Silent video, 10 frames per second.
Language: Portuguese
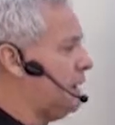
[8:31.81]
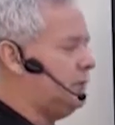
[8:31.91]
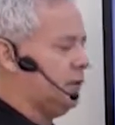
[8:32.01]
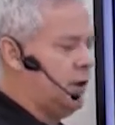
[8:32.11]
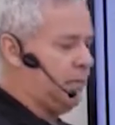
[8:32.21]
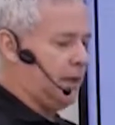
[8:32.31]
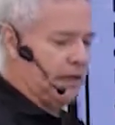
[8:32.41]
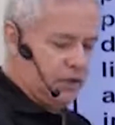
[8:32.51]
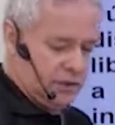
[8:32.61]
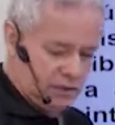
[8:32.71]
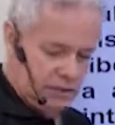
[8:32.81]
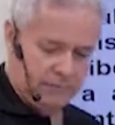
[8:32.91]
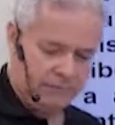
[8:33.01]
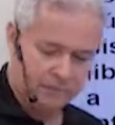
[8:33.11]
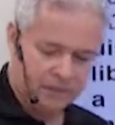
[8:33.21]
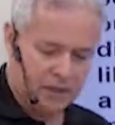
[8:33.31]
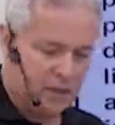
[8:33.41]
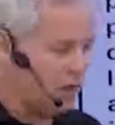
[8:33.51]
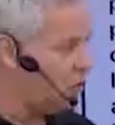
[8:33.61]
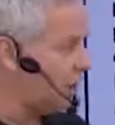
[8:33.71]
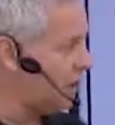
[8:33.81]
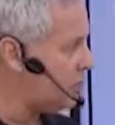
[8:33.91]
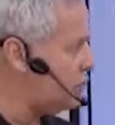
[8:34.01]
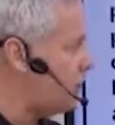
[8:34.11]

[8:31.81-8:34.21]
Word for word: Vamos dar uma paradinha aqui. Olha só,